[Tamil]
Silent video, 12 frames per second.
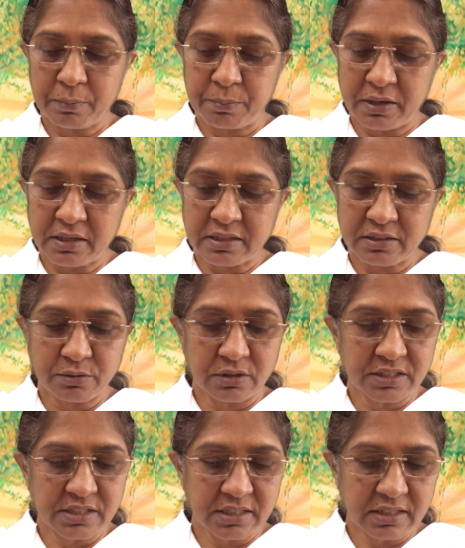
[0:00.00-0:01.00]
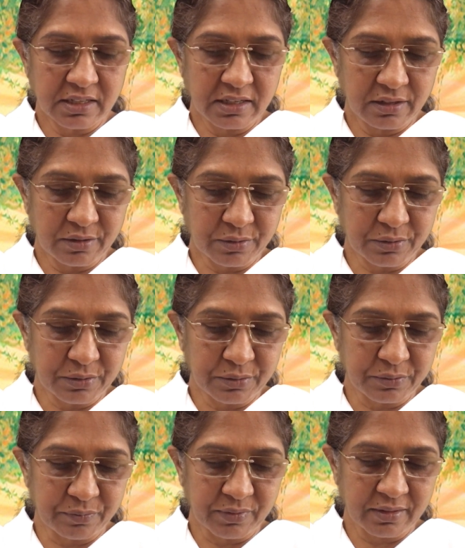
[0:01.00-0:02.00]
பாட்டு ஒழிச்சிட்டே
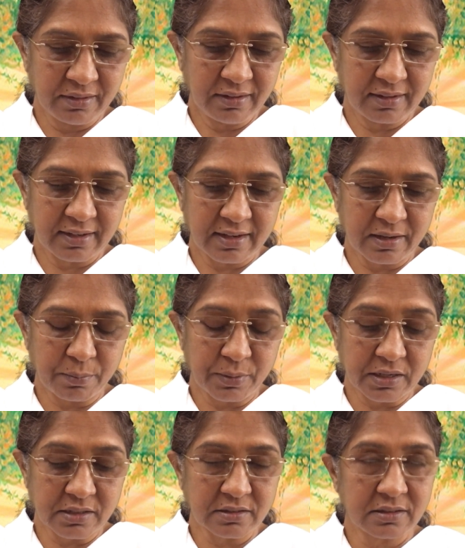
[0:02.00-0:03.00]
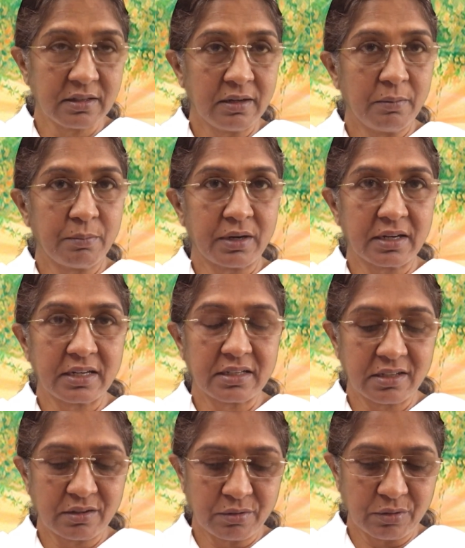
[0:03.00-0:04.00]
இருக்கணும் என்ன பாட்டு
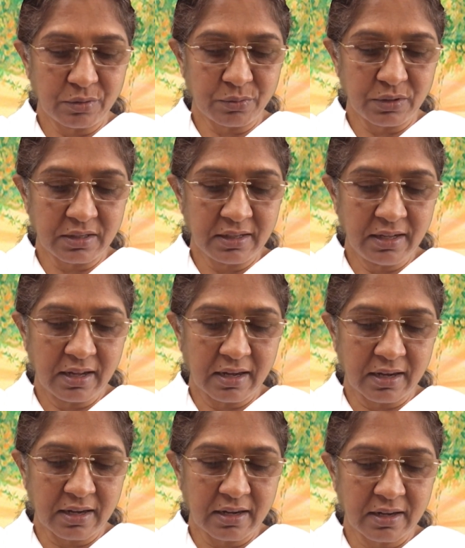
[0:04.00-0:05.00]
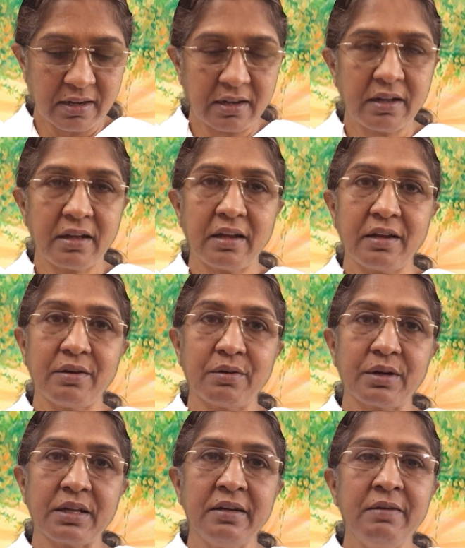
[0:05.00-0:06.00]
பாடிட்டே இருக்கணும் உள்ள ஆஹா
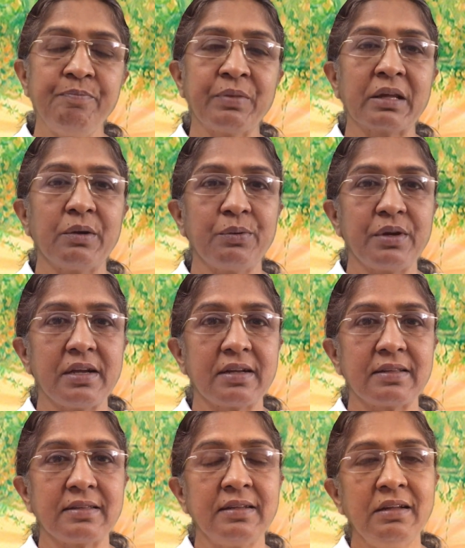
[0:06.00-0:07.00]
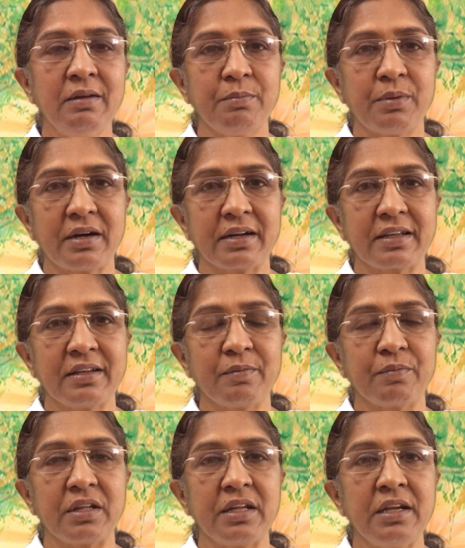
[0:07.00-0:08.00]
என்னுடைய உயர்ந்த
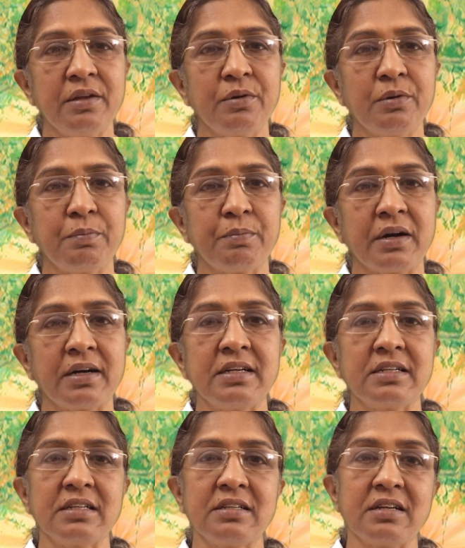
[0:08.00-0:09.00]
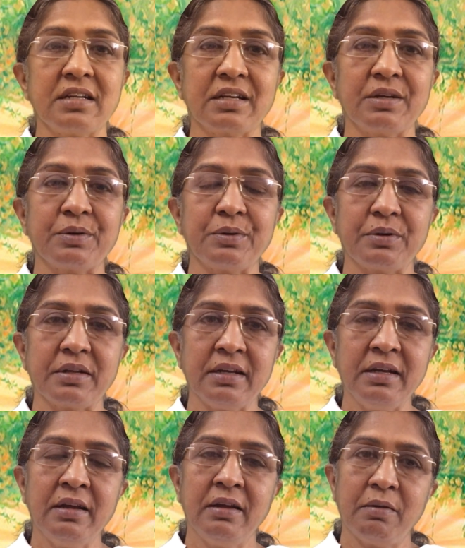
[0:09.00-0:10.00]
பாக்கியம் ஹீரோ பாட்டு
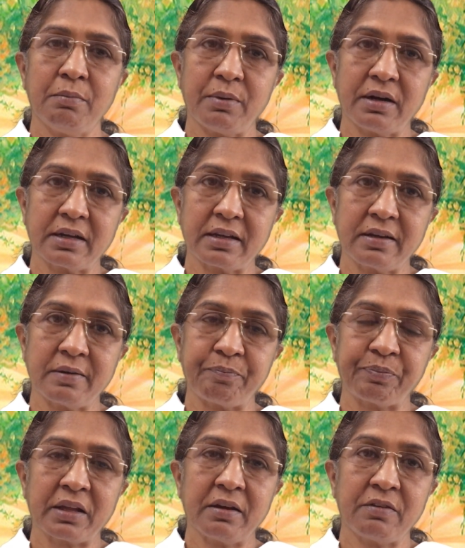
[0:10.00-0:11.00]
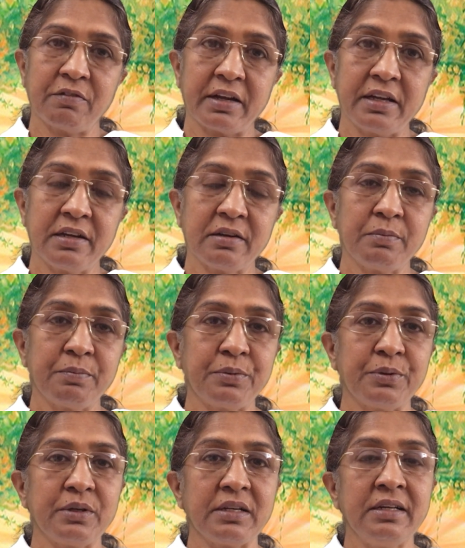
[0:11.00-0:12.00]
நடிக்கக்கூடிய பாக்கியம் வைரம்
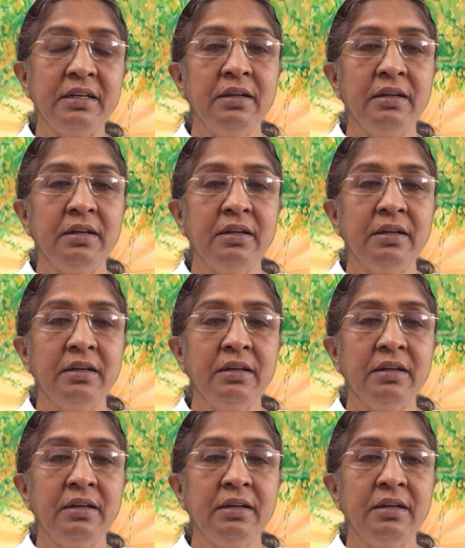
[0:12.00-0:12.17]
போல